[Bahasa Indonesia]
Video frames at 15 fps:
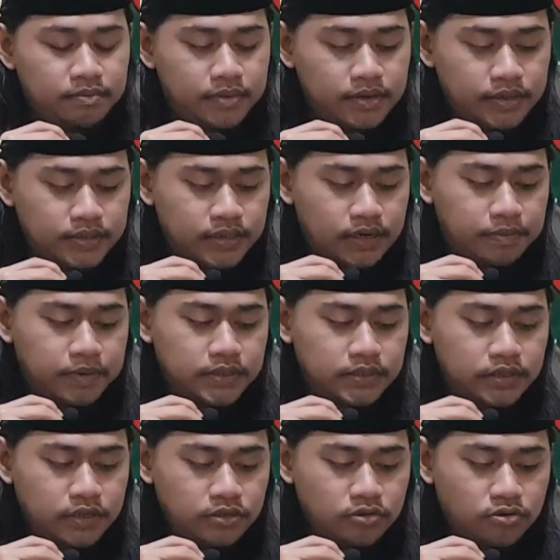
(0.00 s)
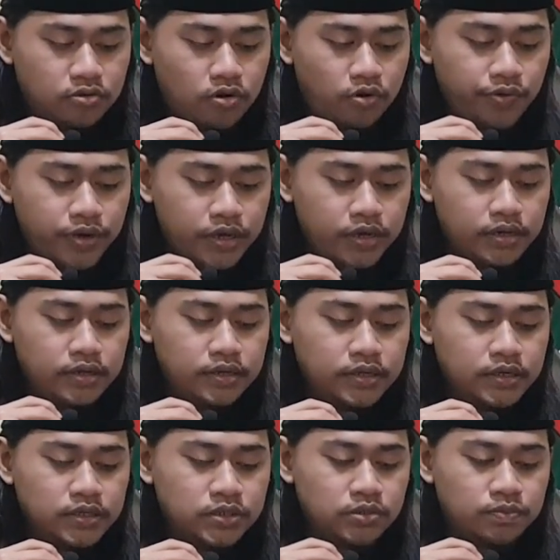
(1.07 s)
mendesak Presiden Jokowi
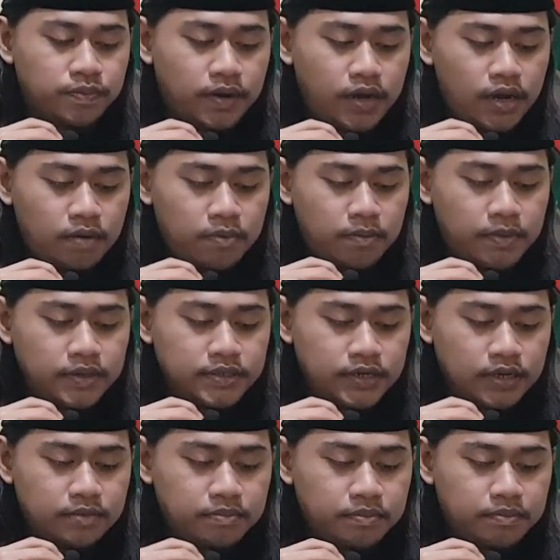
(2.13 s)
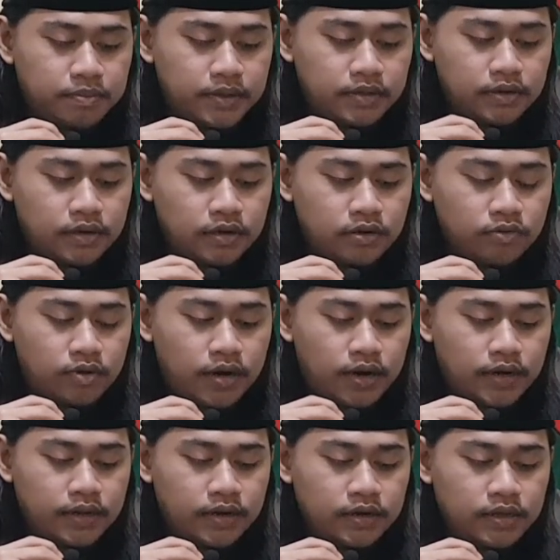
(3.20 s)
supaya memecat Menteri
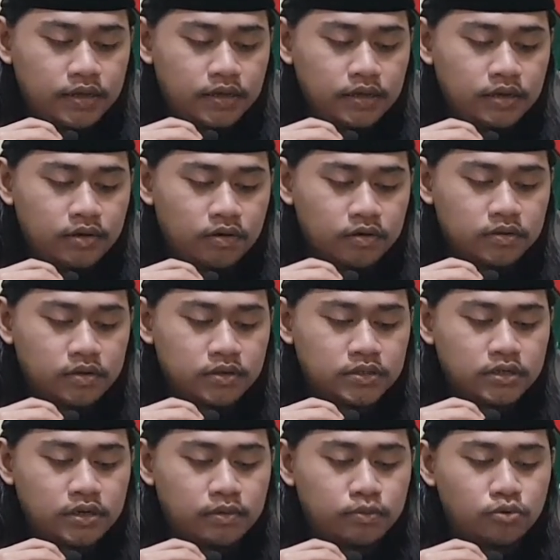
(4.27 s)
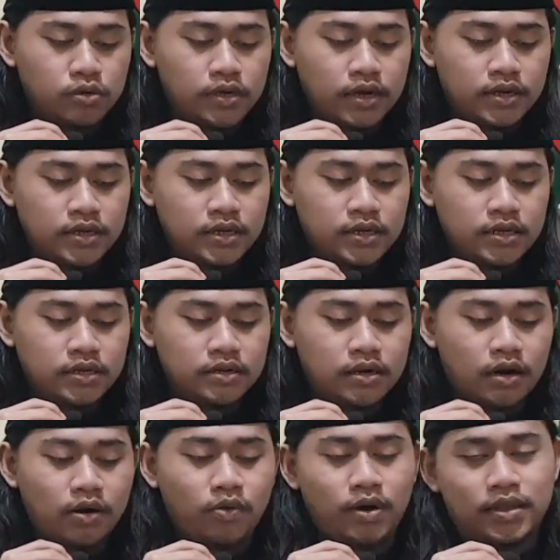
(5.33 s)
Keuangan RI Dr. Sri Mulyani
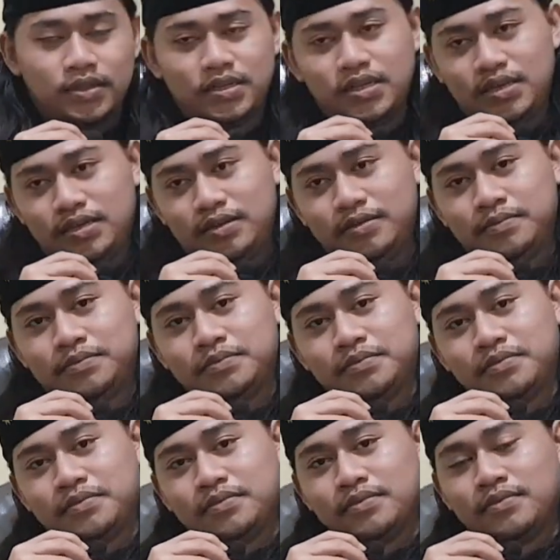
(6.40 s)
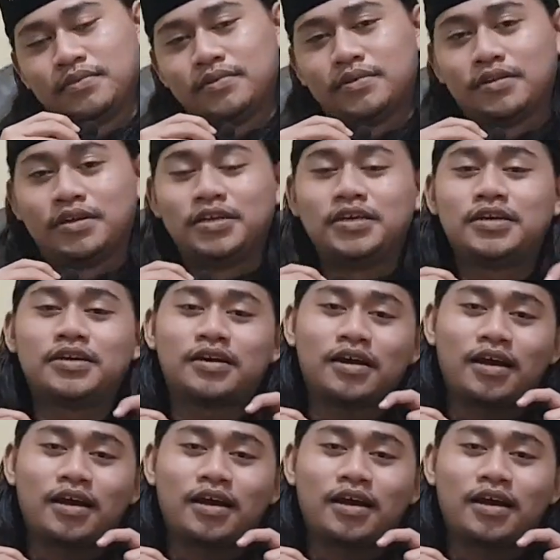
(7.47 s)
Indrawati. Tadi